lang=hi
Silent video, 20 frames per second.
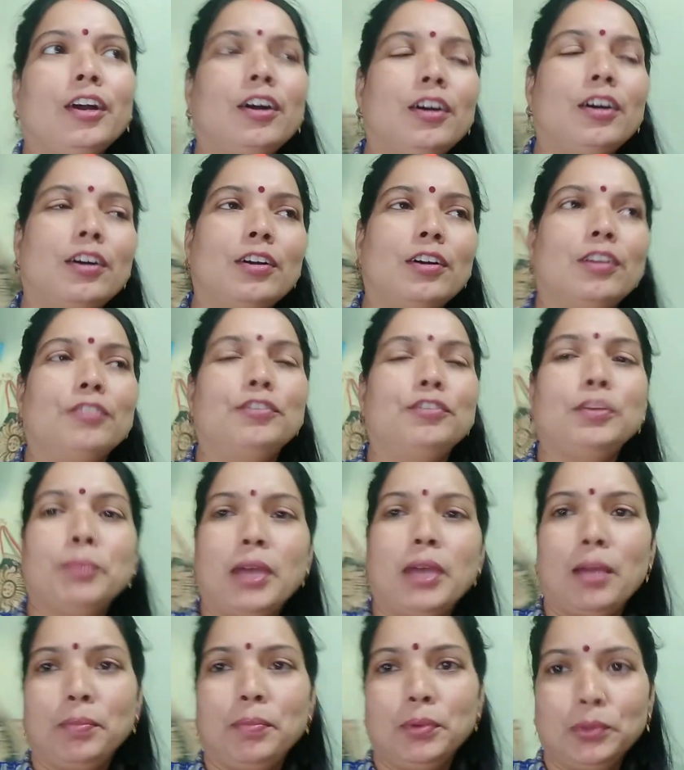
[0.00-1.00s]
और फिर
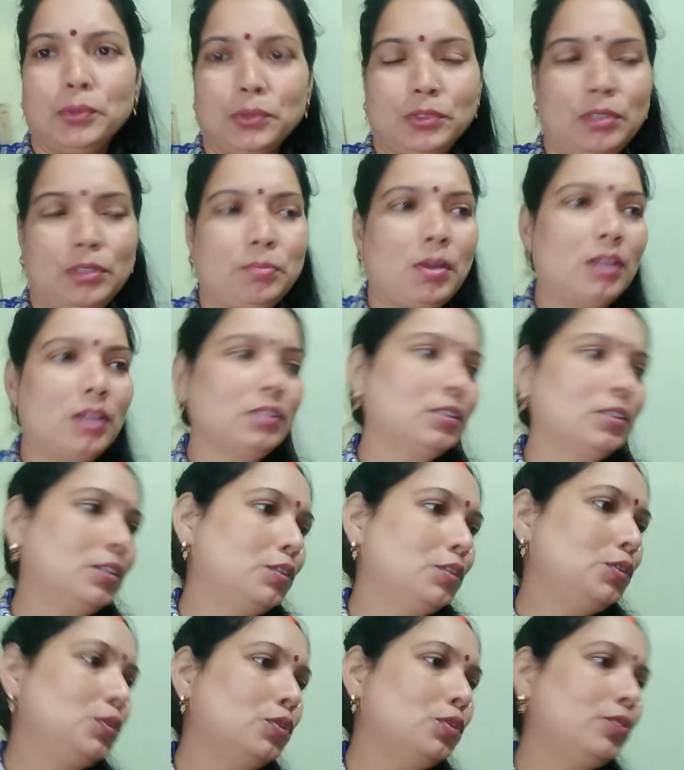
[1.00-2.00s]
मैं आप लोगों से बात
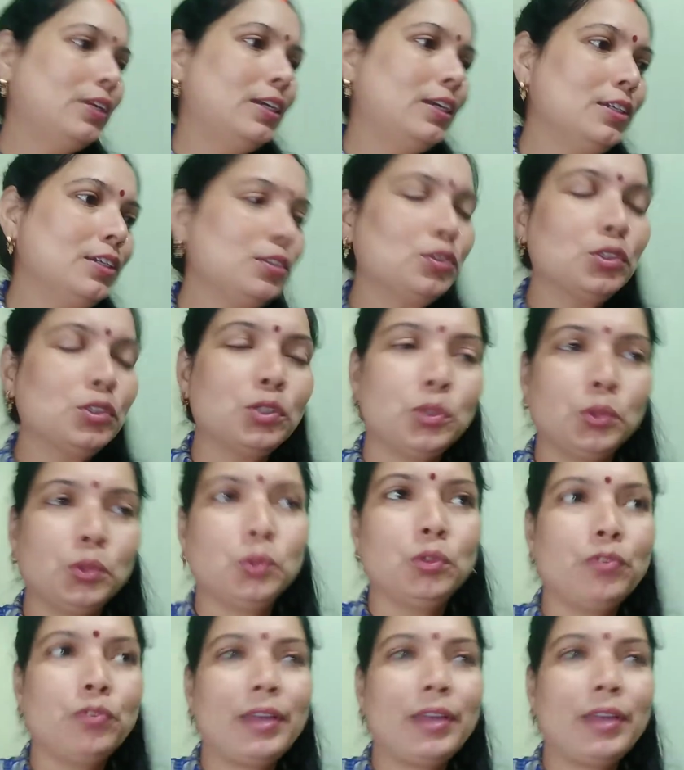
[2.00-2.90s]
करती हूँ फ्रेंड्स तो